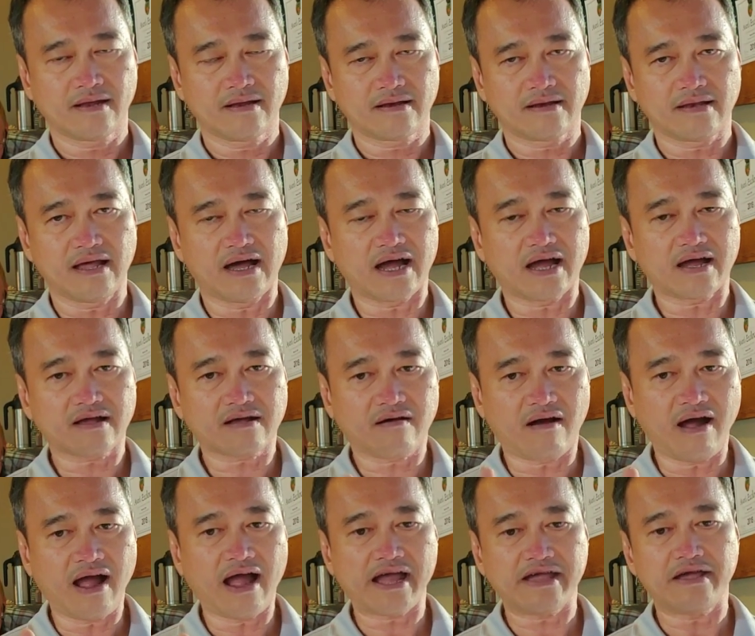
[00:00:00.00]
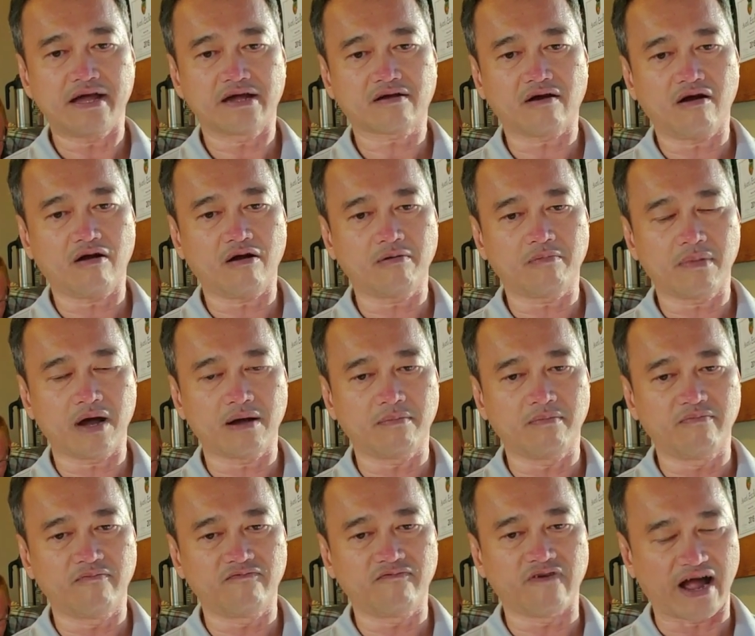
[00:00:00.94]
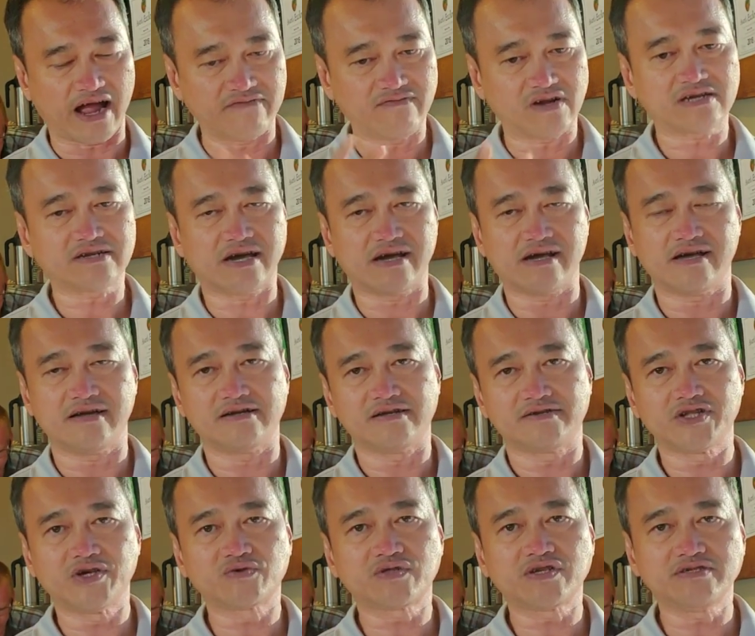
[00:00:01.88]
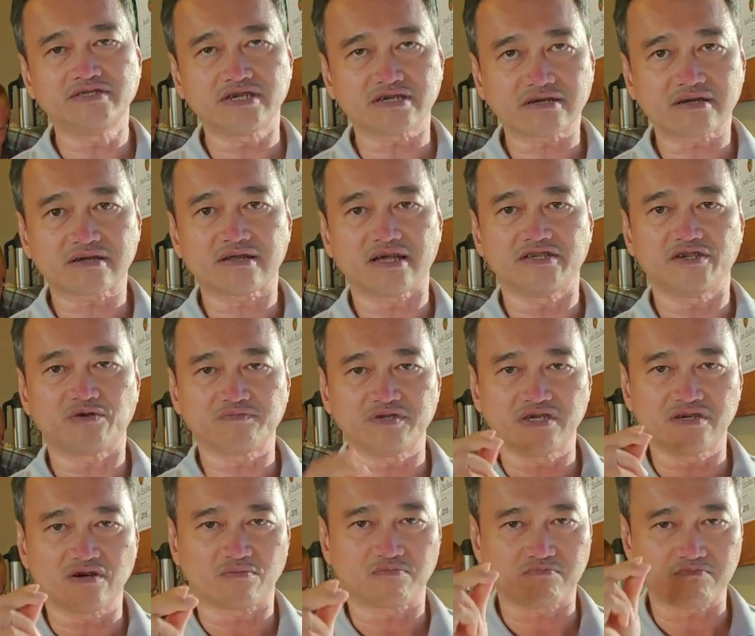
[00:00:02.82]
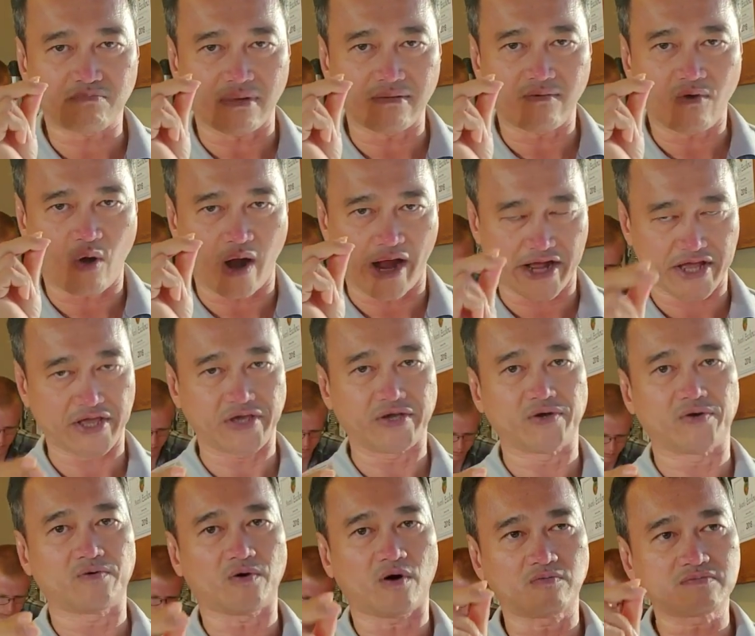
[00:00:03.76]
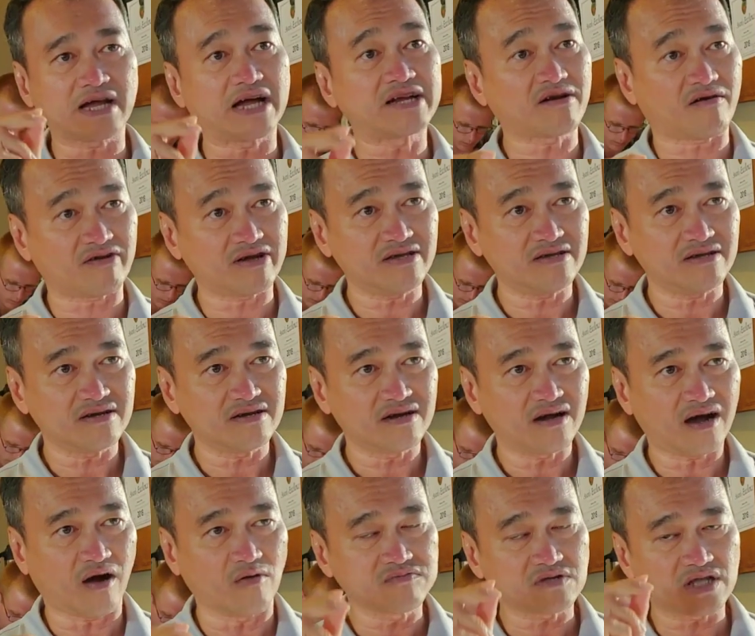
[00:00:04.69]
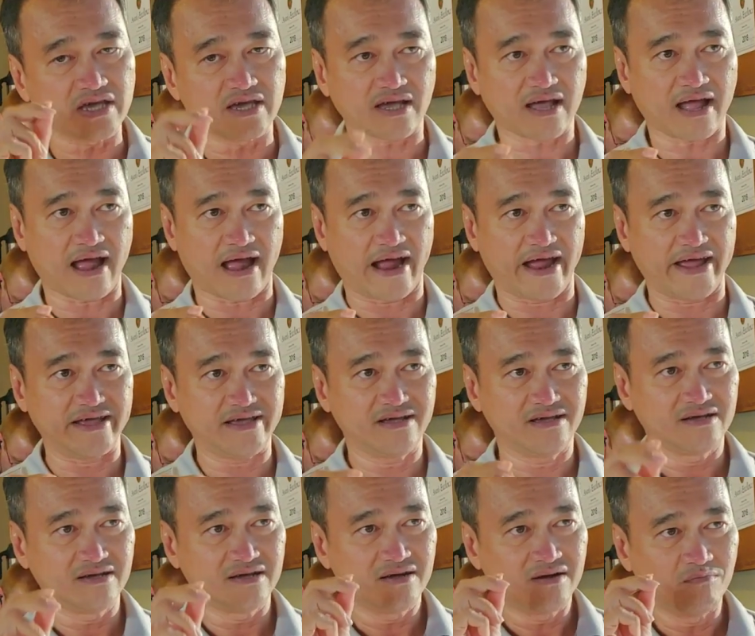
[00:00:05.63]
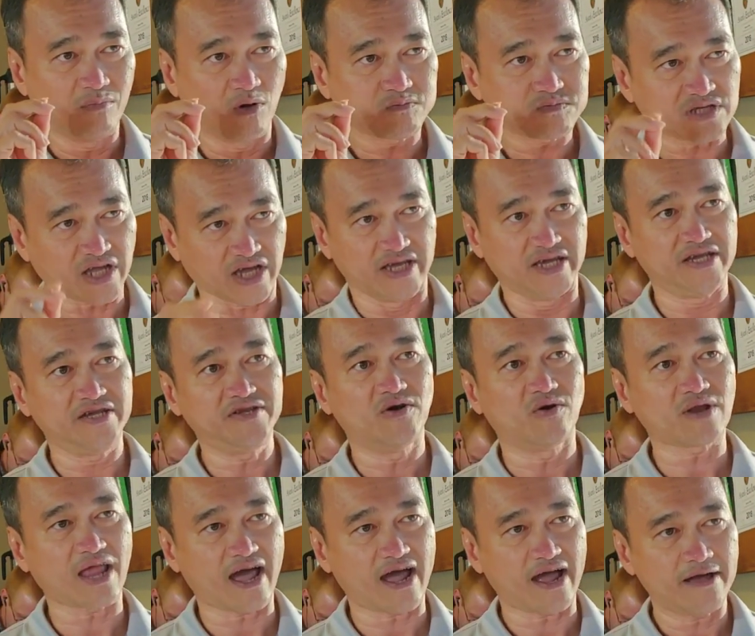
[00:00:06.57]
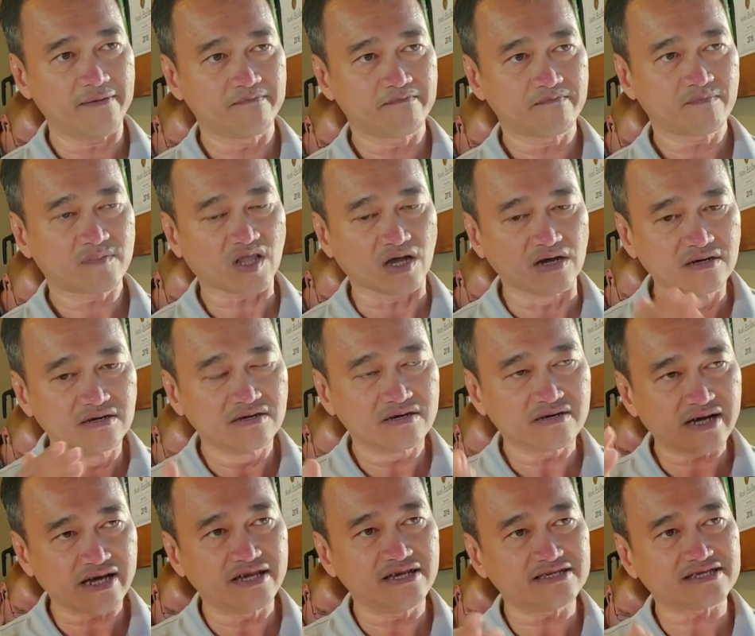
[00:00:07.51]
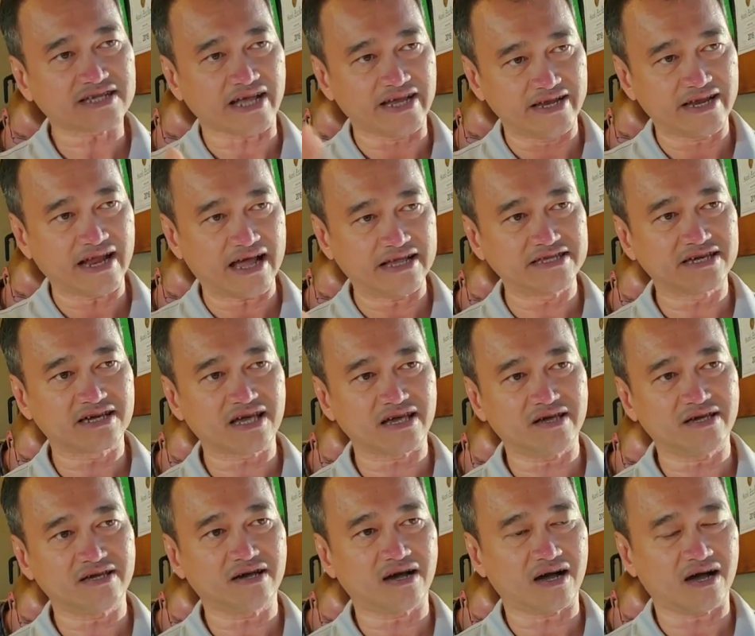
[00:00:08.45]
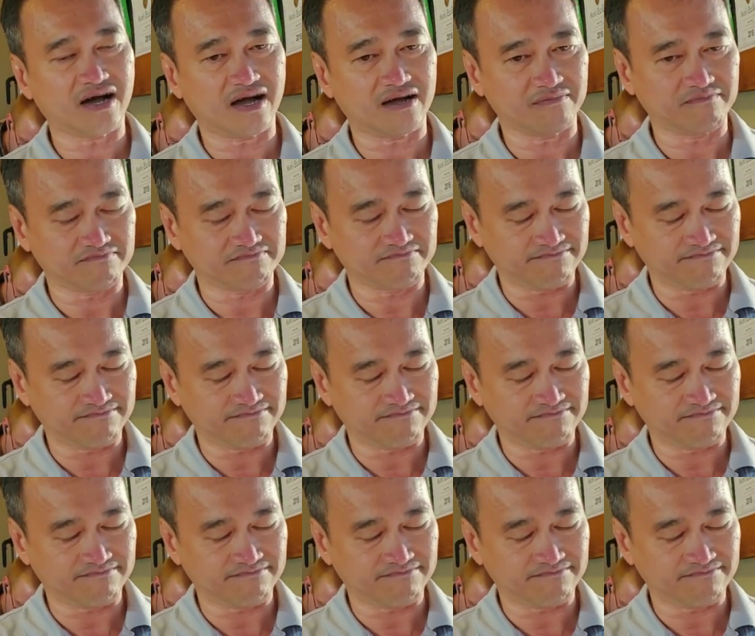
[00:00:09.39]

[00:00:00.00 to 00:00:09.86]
Là có hai có mà vài vấn đề. Điều thứ nhất là giống như ông Hoàng Kiều cũng đã nói, ông thiệt hại một tỷ đô la từ khi xảy ra những cái uh,